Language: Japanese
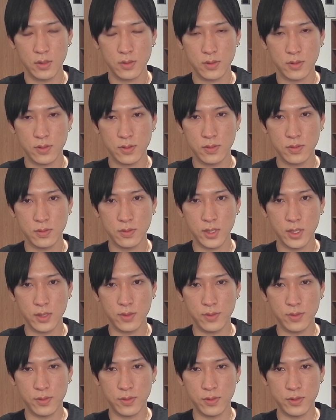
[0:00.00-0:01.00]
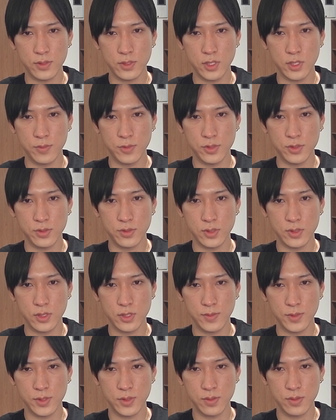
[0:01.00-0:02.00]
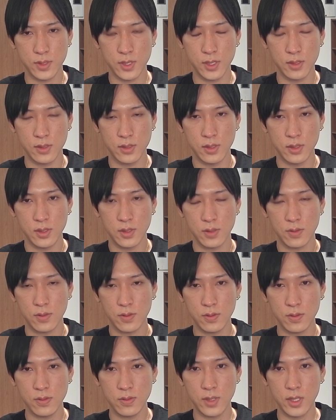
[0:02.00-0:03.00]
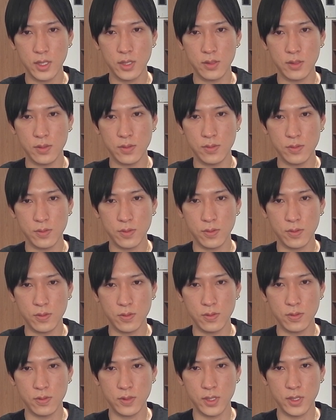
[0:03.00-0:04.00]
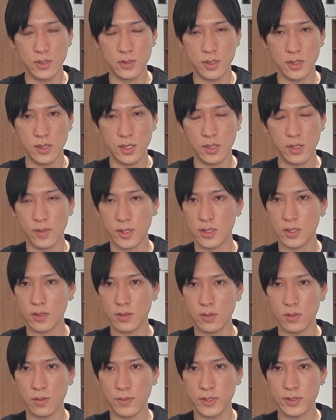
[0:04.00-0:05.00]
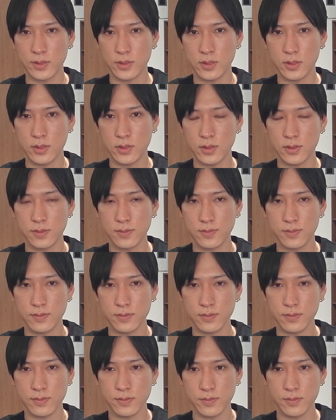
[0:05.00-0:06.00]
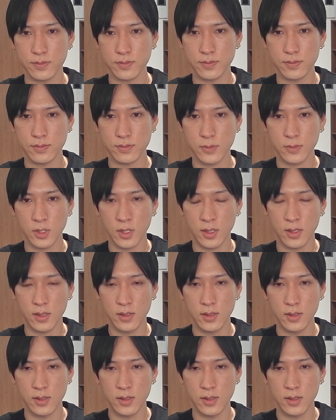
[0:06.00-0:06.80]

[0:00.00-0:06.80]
ここのラインをこっちにも修正しましょうか。ここのラインとここの点線ライン割ってくるとまずいです。はい。